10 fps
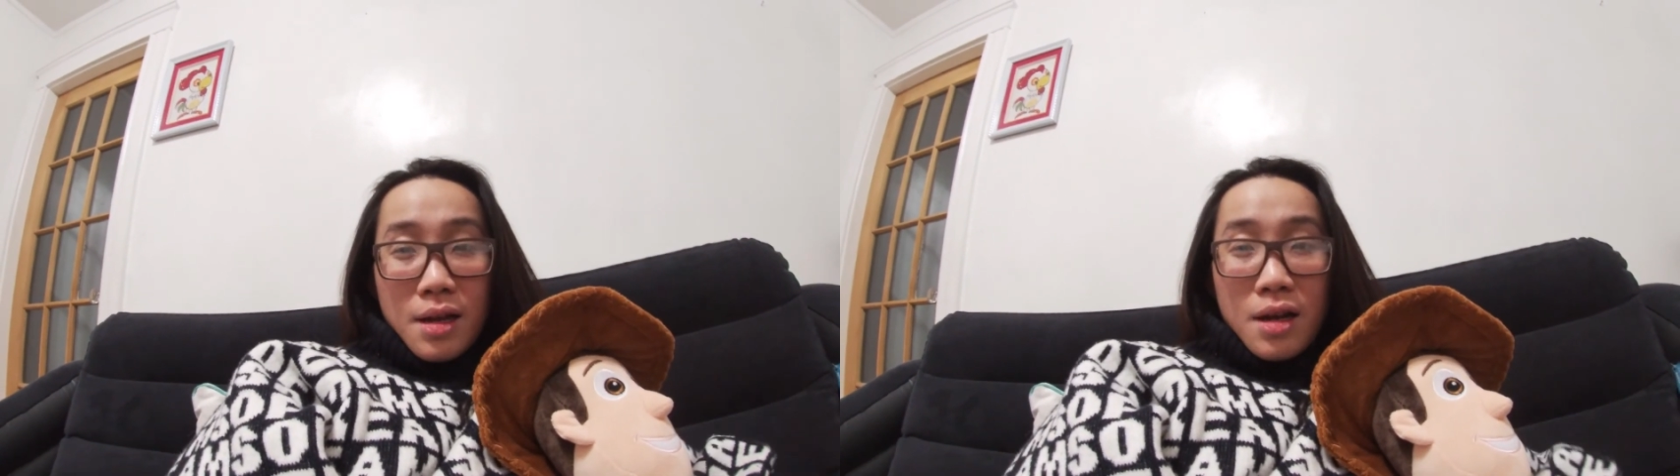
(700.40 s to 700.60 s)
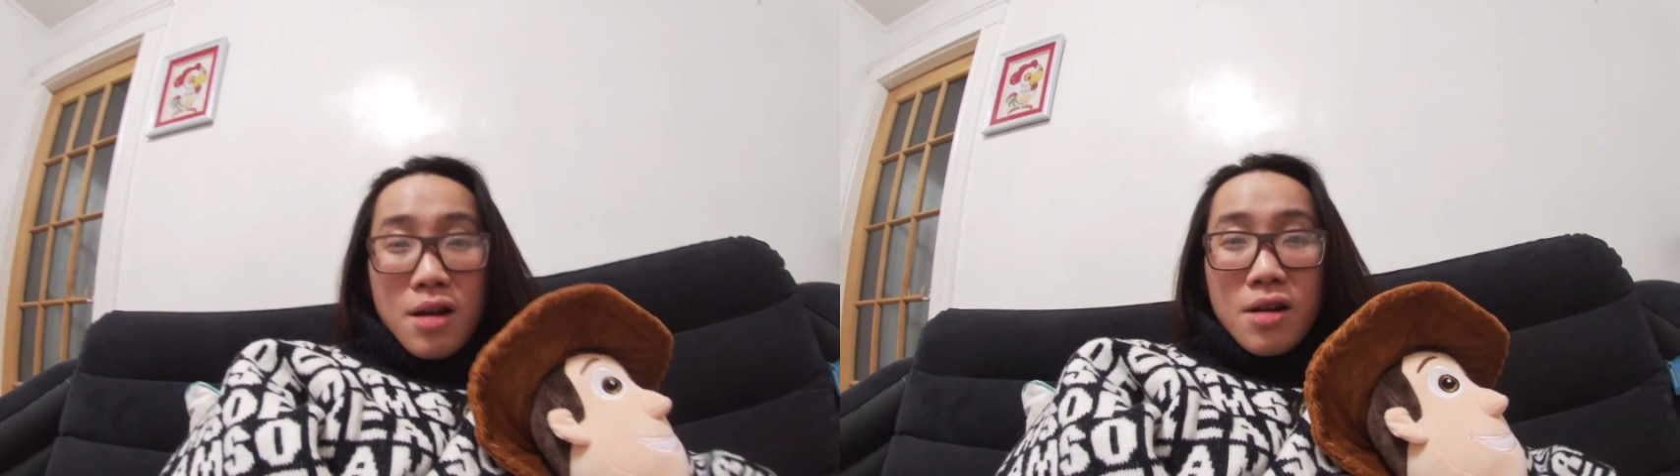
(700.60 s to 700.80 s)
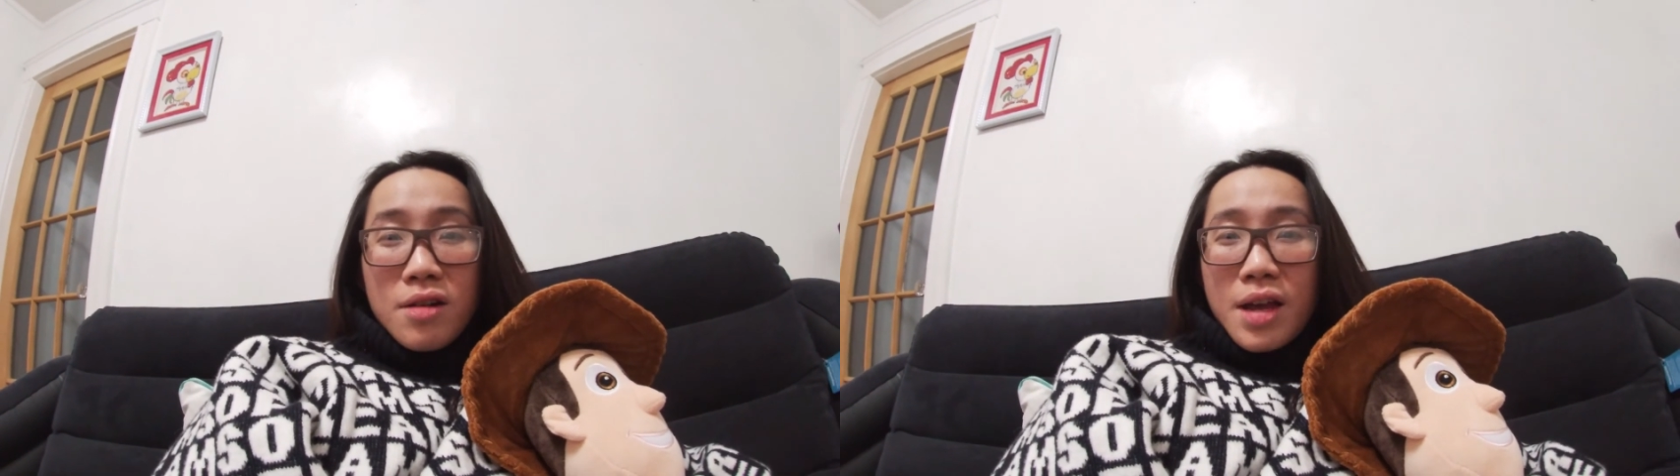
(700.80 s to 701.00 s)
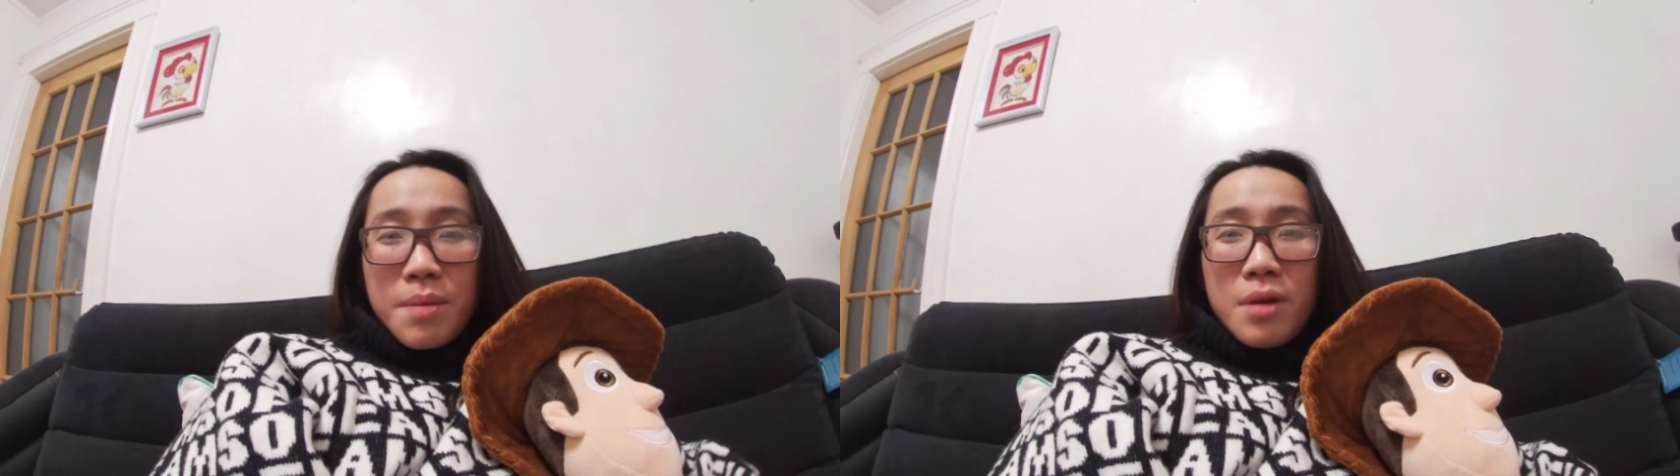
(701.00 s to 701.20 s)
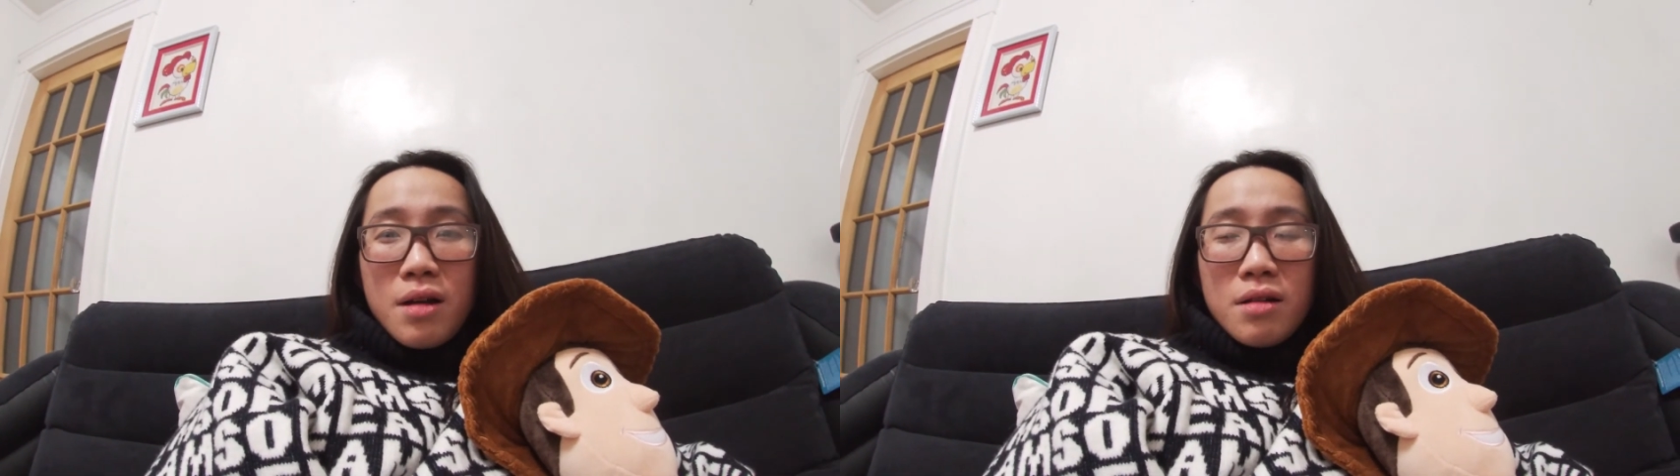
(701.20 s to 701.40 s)
à, lớn rồi
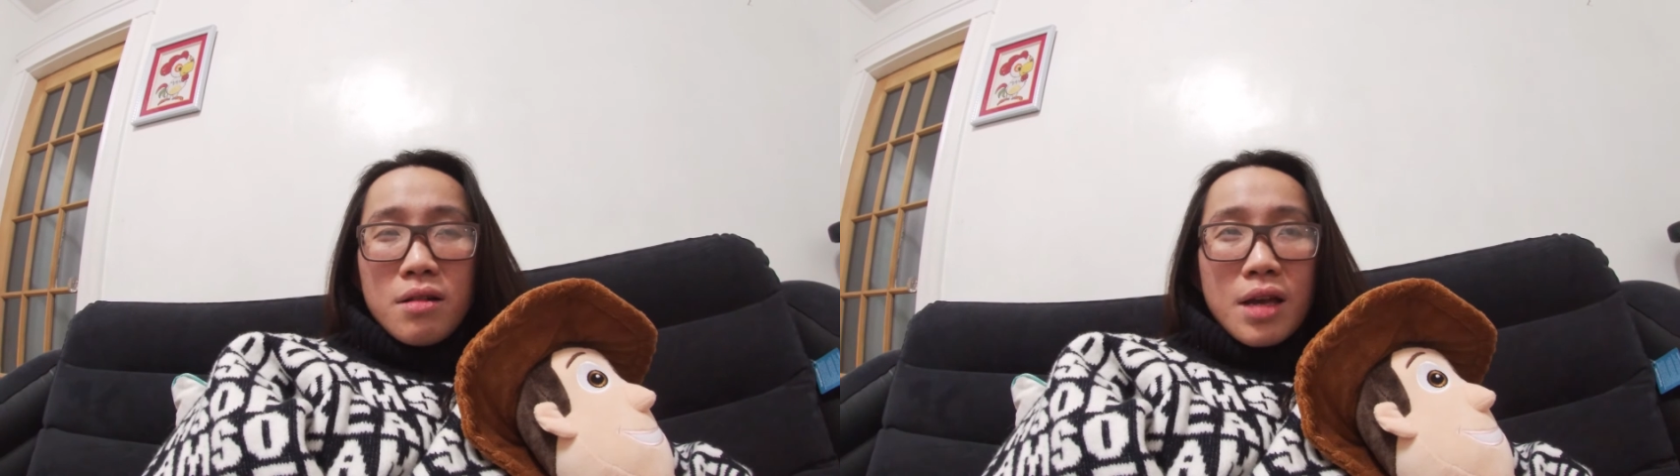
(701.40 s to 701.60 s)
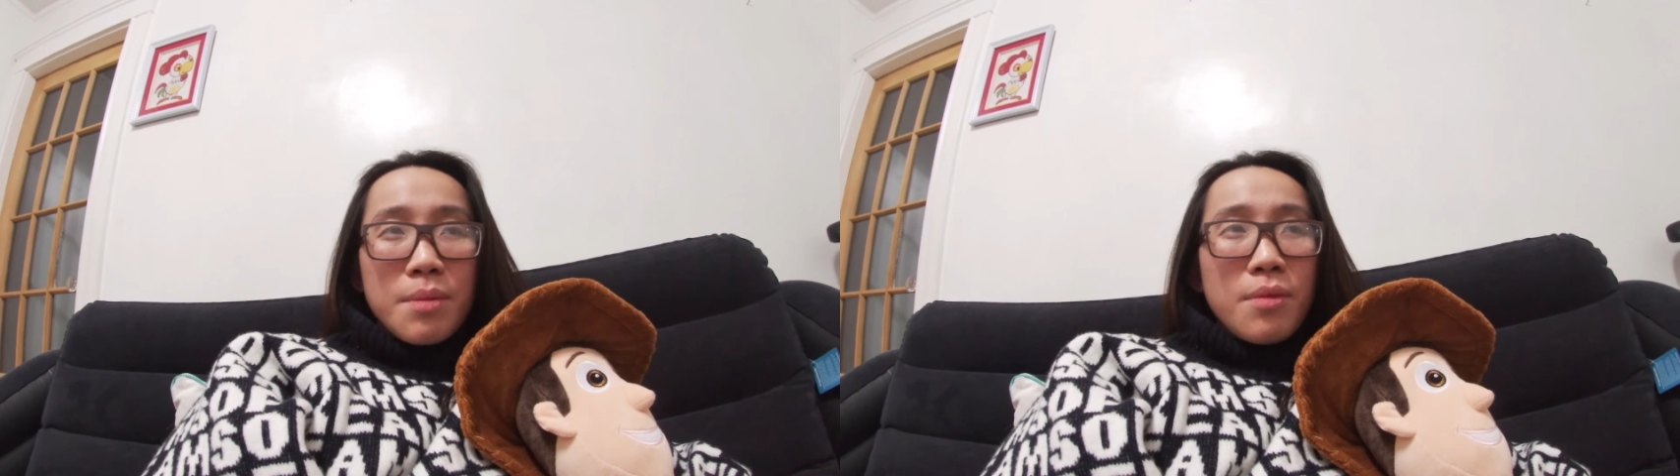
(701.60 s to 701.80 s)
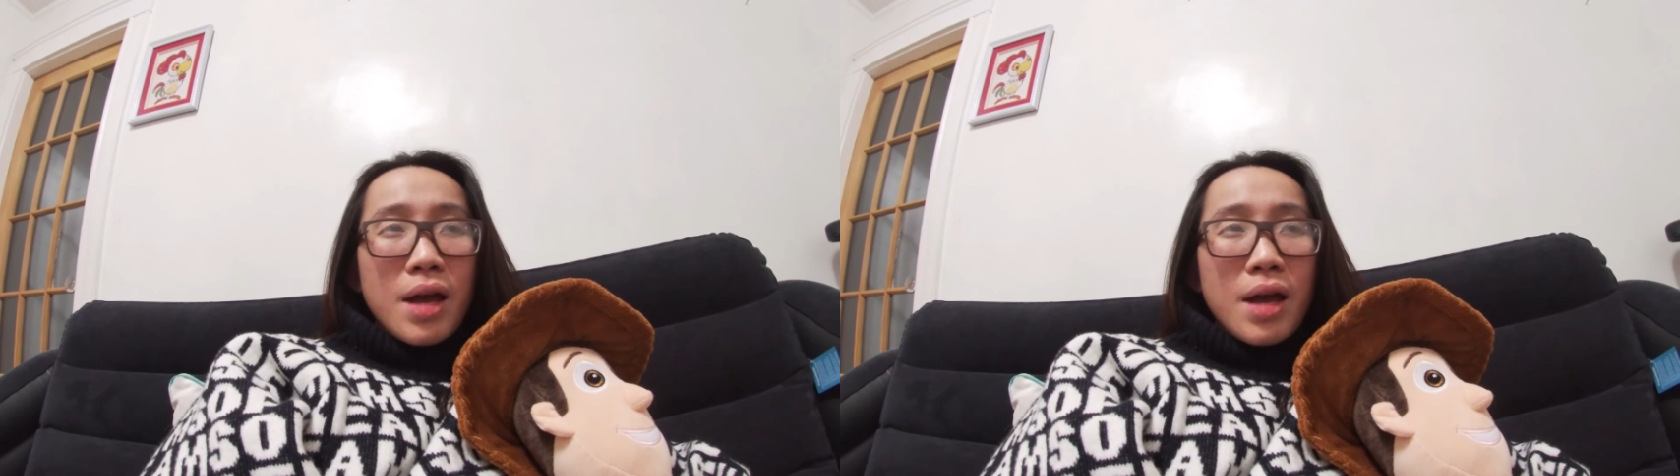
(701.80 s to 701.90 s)
em lớn rồi em